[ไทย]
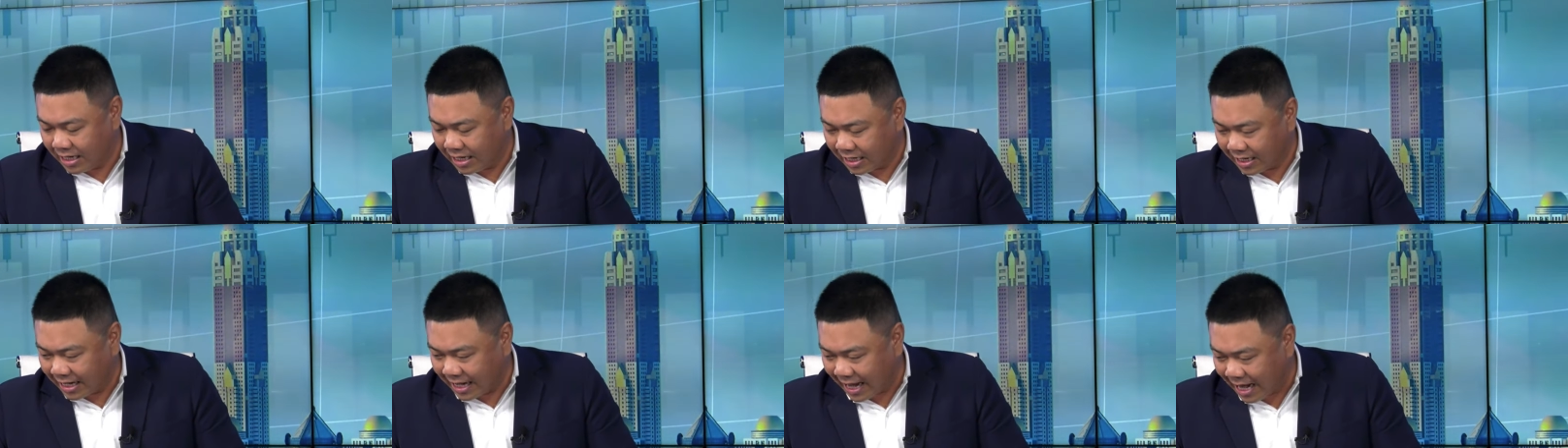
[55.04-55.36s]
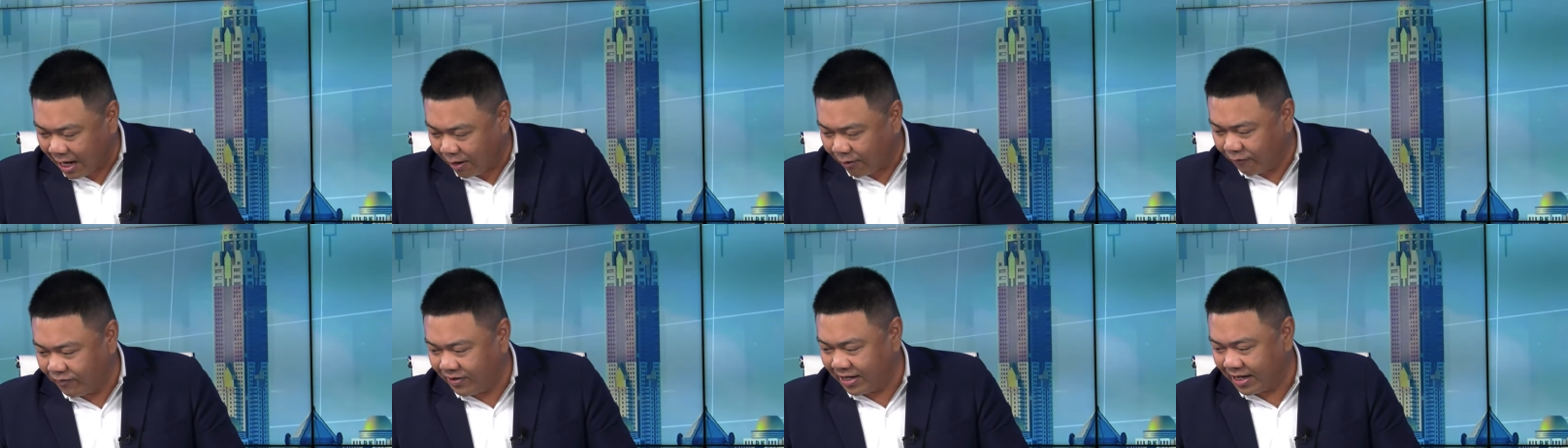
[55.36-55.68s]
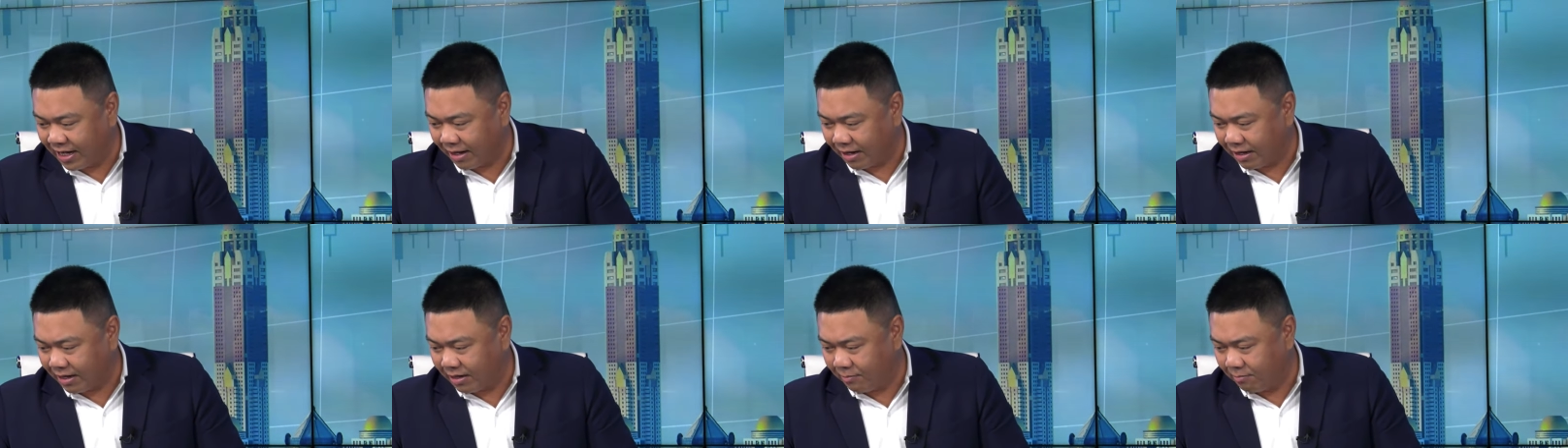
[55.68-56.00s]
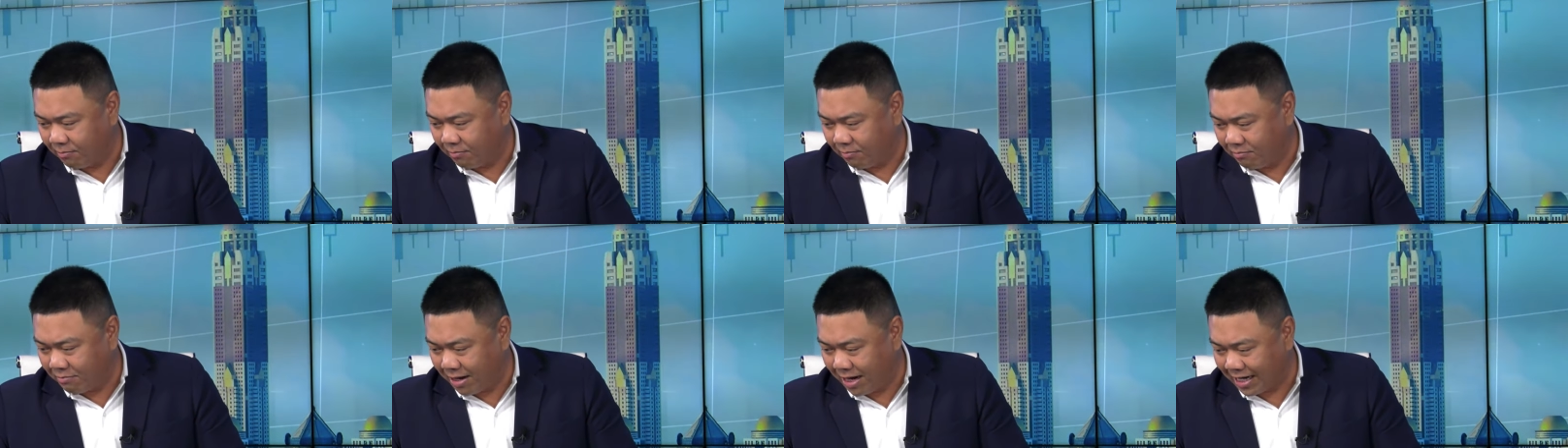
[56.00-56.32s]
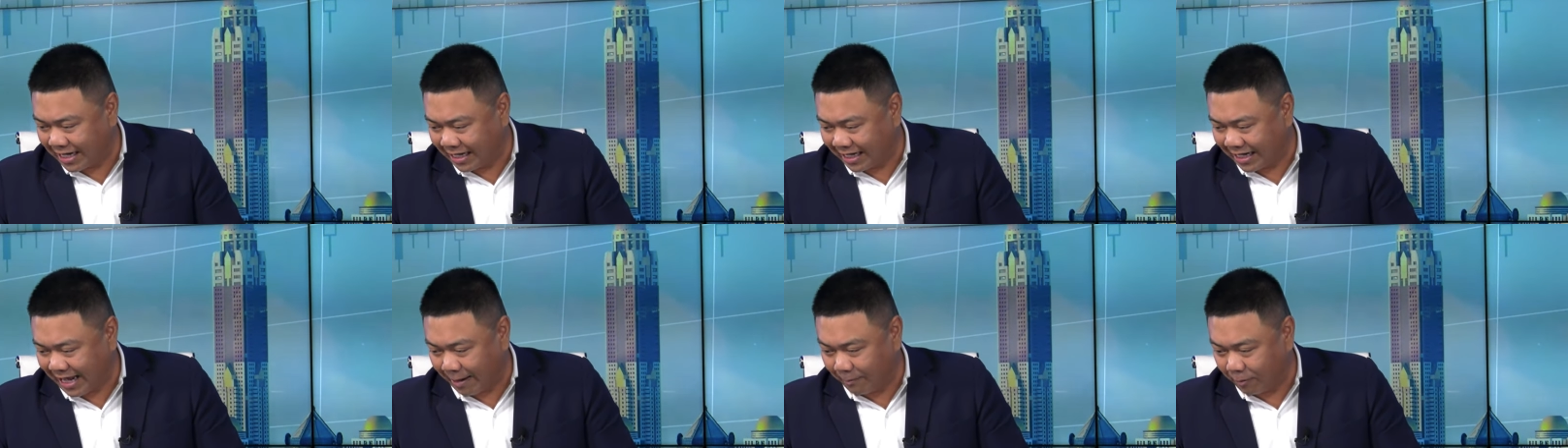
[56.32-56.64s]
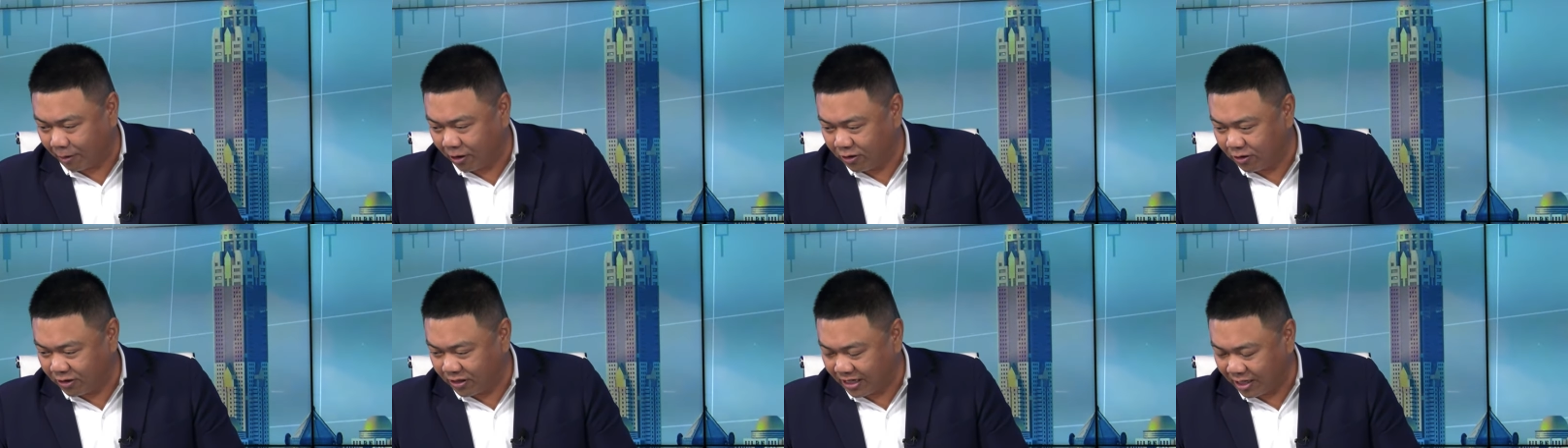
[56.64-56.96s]
กราฟเนี่ย Market Cap
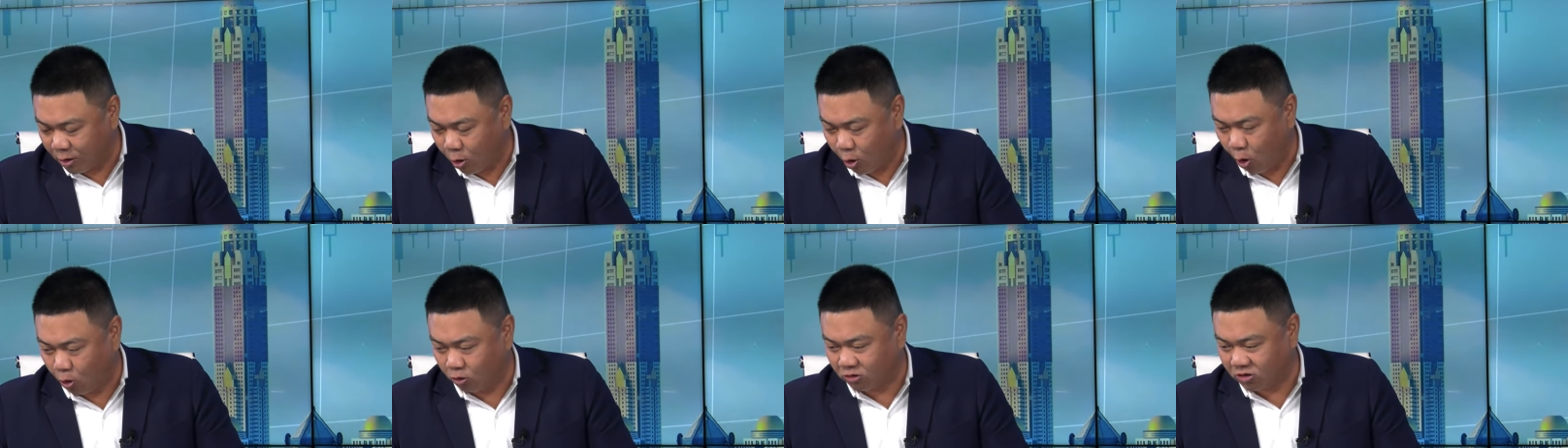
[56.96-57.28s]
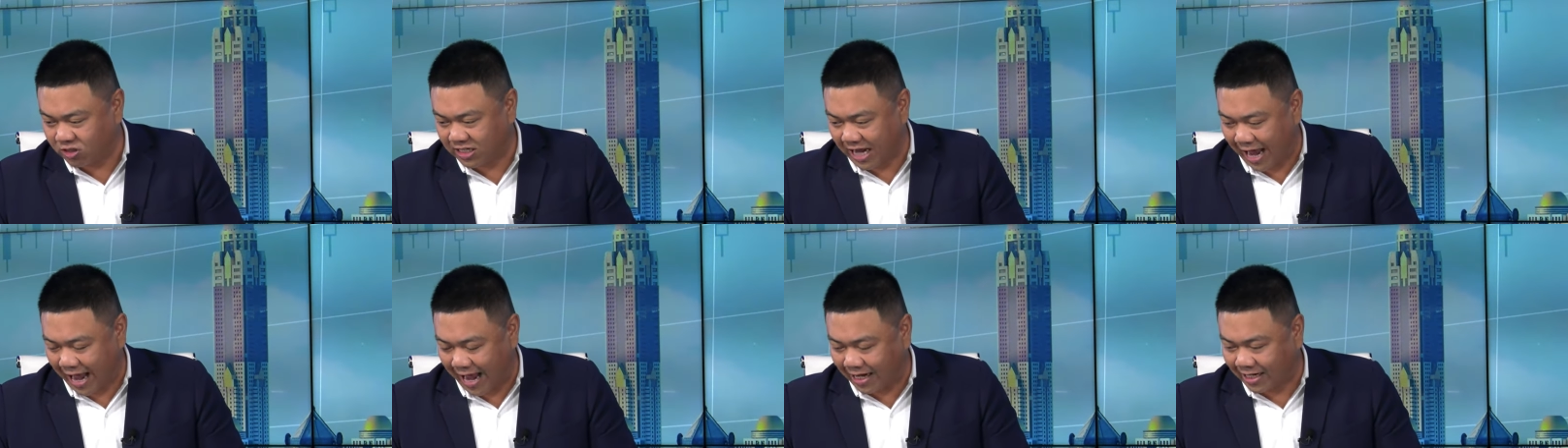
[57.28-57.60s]
เขาอยู่ที่ 6 9